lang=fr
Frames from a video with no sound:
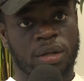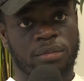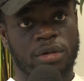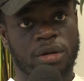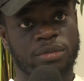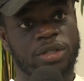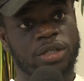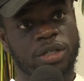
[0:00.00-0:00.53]

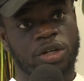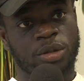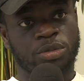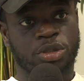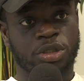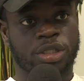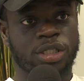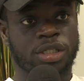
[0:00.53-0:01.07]
Même si, comme
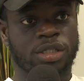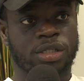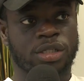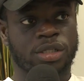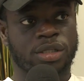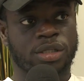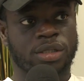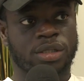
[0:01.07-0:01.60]
tu dis,
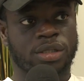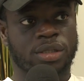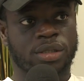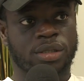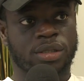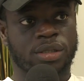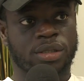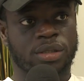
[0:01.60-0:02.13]

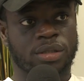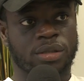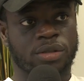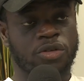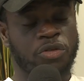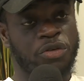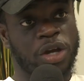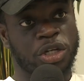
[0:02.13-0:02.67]

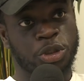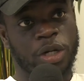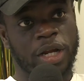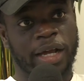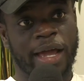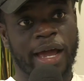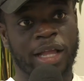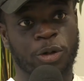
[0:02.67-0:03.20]
sans faire injure à
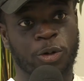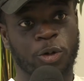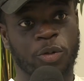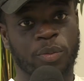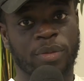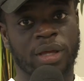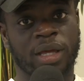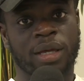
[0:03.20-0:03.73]
la Garenne
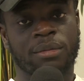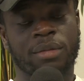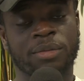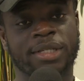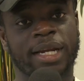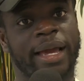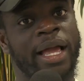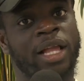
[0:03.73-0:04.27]
Colombe, mais même
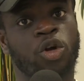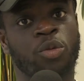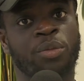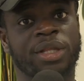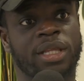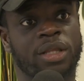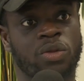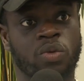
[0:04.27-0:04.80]
si la Garenne Colombe
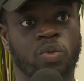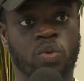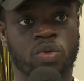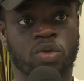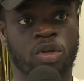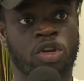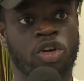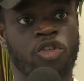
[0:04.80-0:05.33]
était
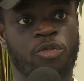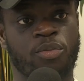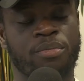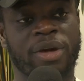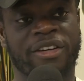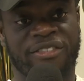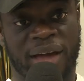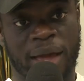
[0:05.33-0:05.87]
tout en œuvre,
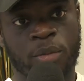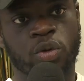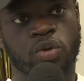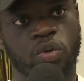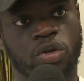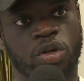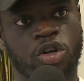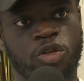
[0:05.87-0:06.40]
mais vraiment
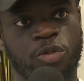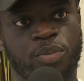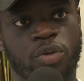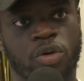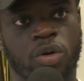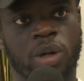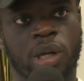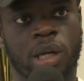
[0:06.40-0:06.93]
tout en œuvre
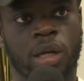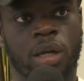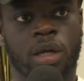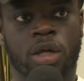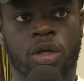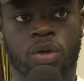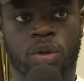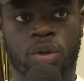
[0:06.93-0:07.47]
pour
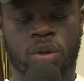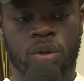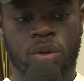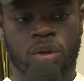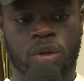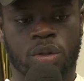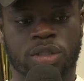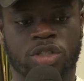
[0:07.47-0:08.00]

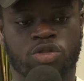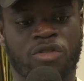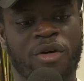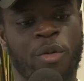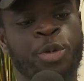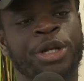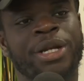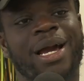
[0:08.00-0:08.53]
que ce soit
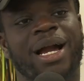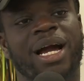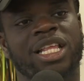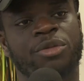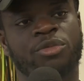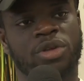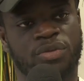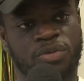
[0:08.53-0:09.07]
vraiment une
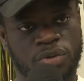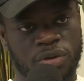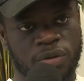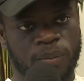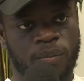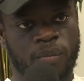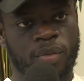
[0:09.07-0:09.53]
académie de foot.